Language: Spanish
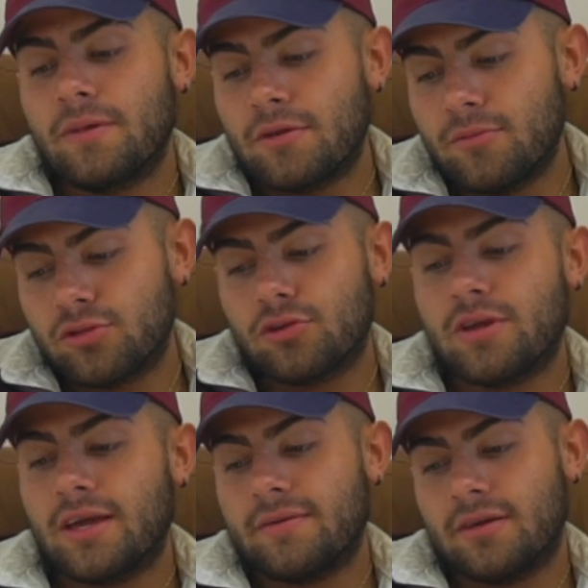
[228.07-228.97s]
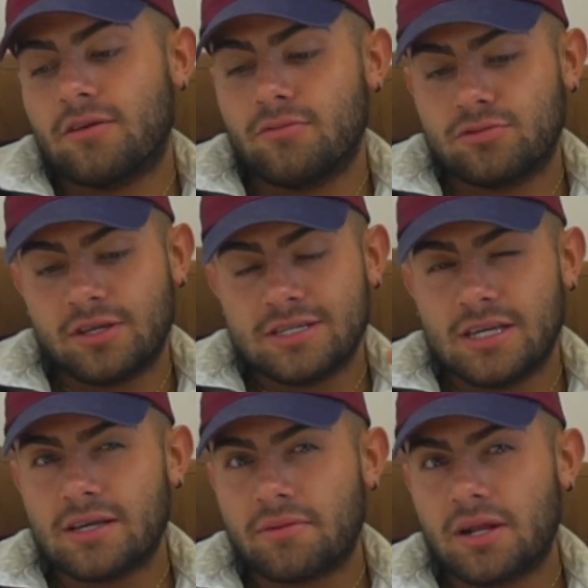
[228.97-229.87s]
Mero Montoya, que como ustedes
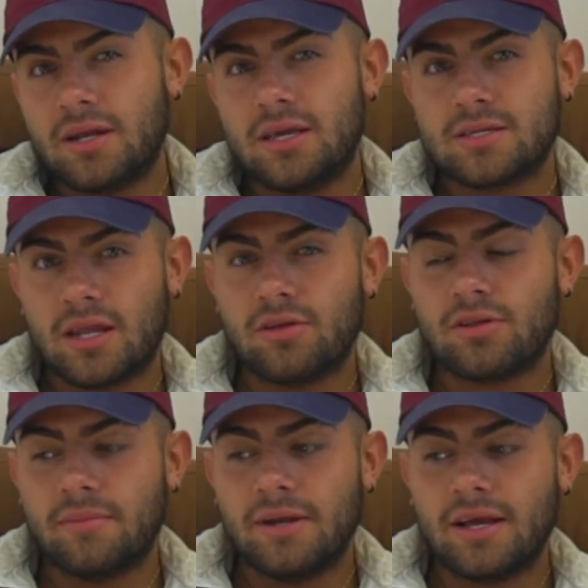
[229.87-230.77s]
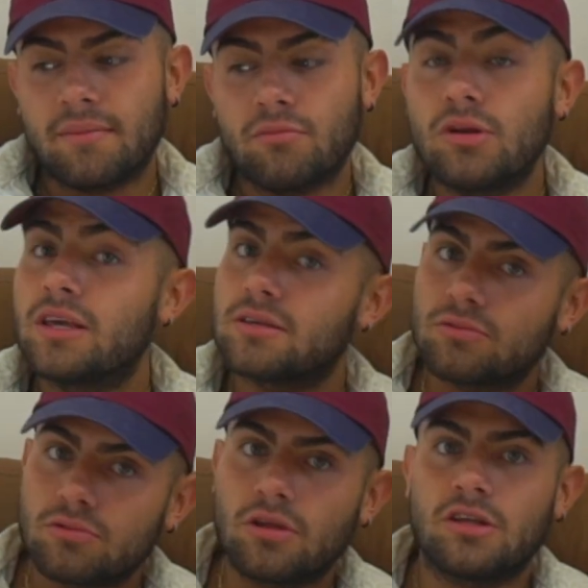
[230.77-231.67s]
ya sabrán es creador de American Bullies,
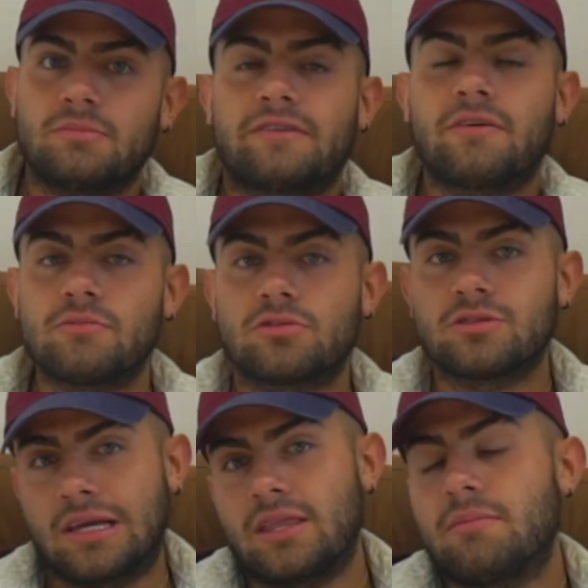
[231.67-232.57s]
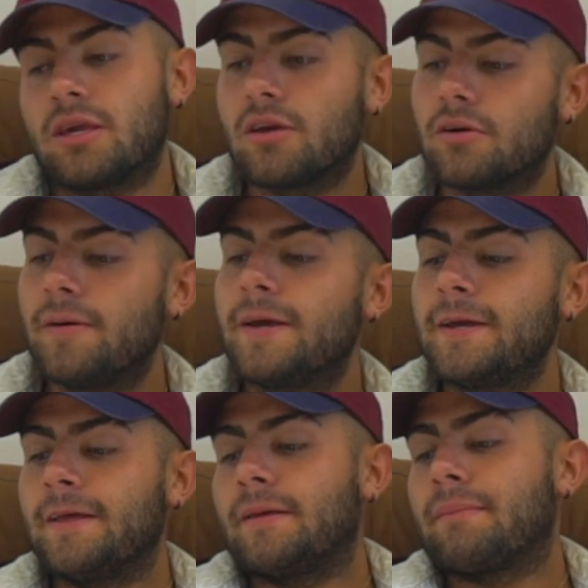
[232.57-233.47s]
uno de los más famosos de aquí de México,
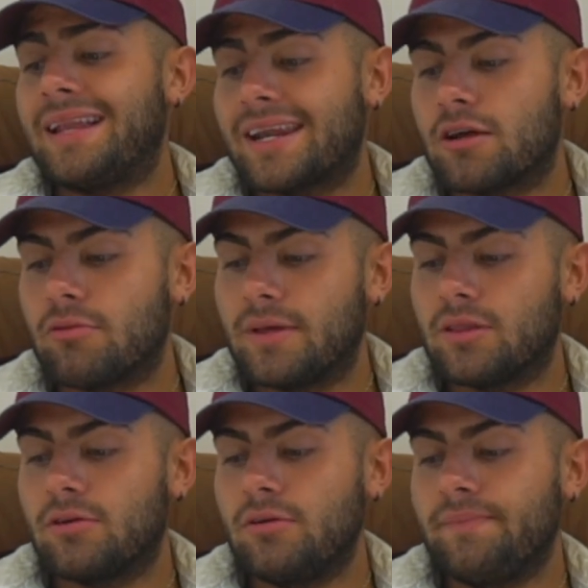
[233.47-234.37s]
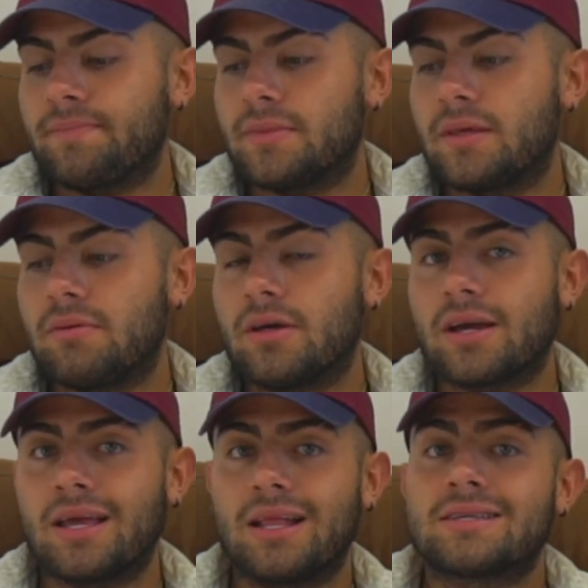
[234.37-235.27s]
me la recomendó debido a
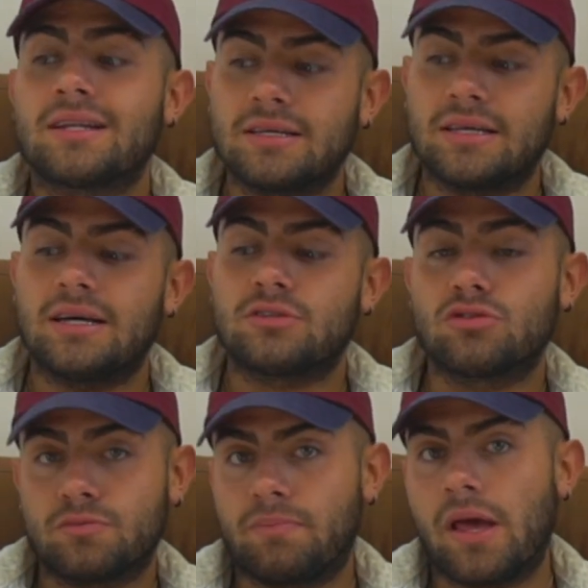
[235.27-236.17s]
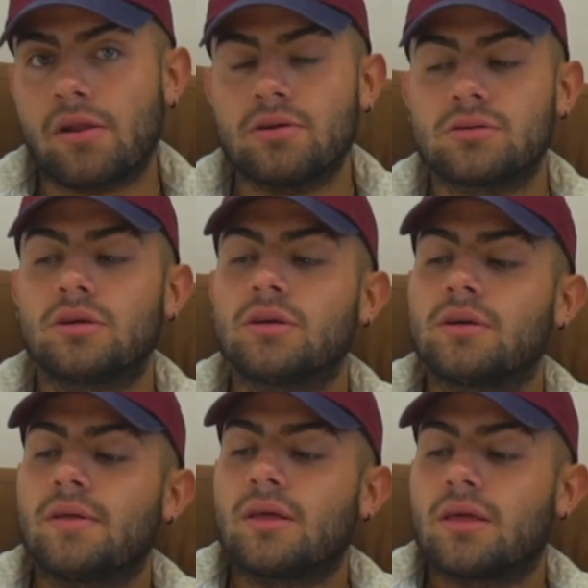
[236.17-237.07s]
que él se la da a sus perros
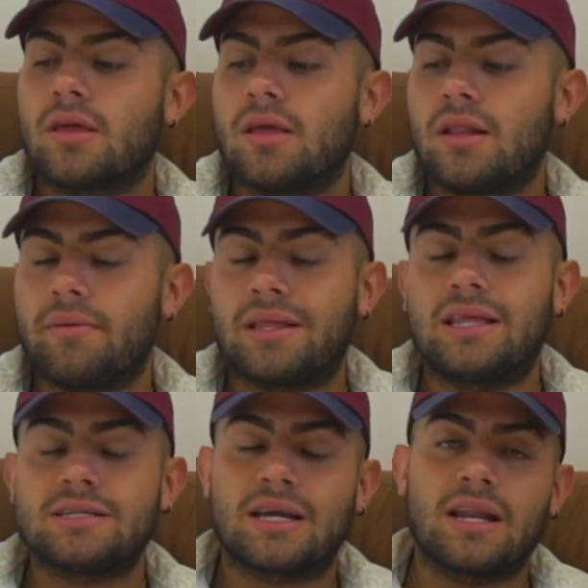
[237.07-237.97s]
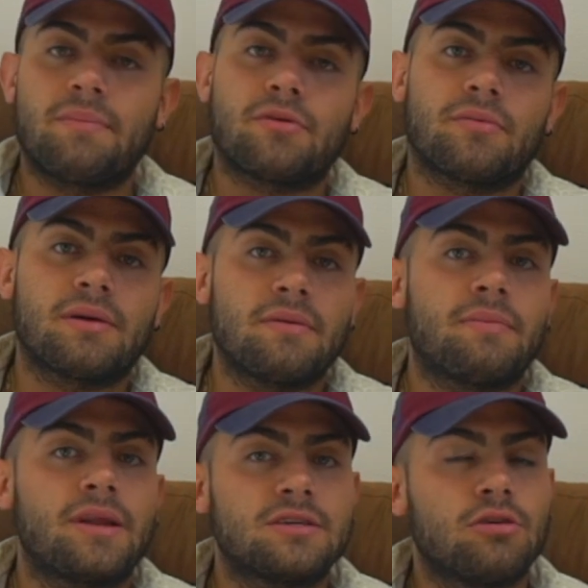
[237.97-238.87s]
y la verdad desde que la probé me
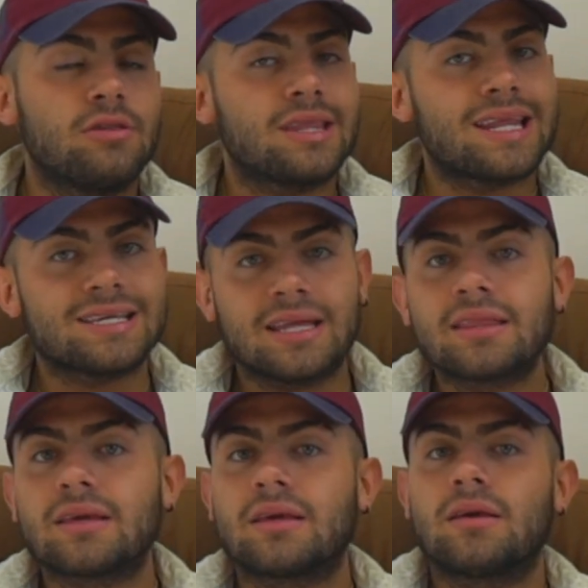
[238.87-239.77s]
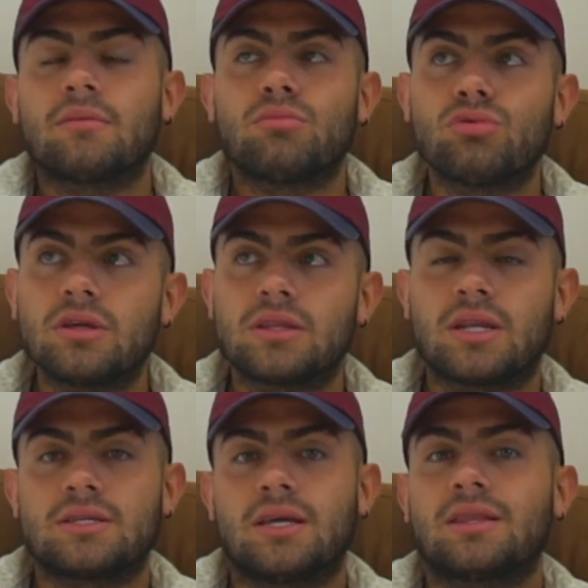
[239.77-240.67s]
pareció interesante, muy
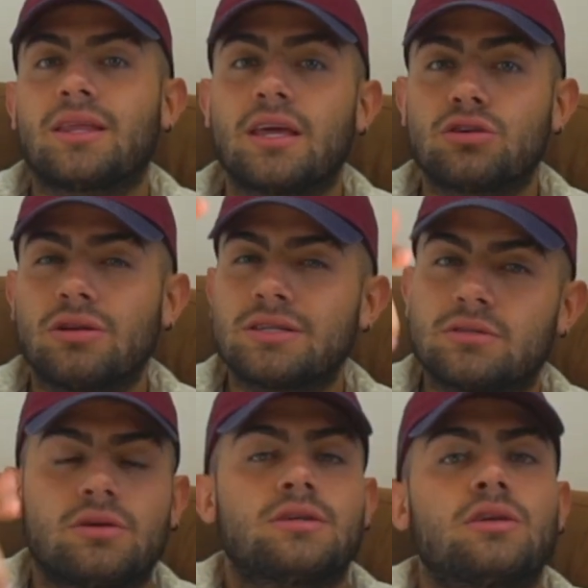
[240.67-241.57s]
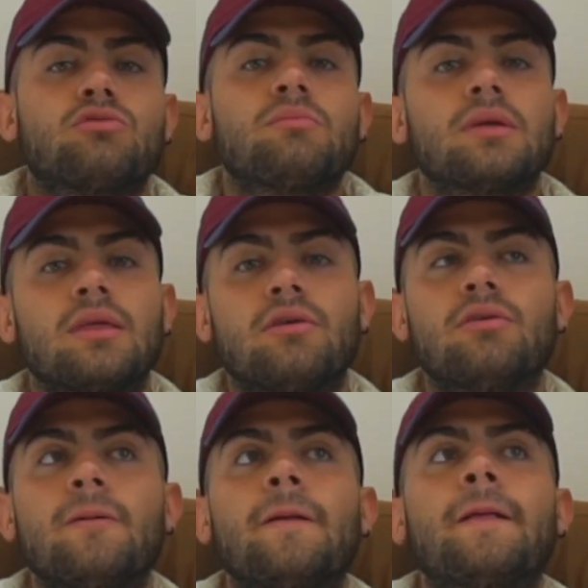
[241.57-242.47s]
interesante. De hecho les estoy haciendo un video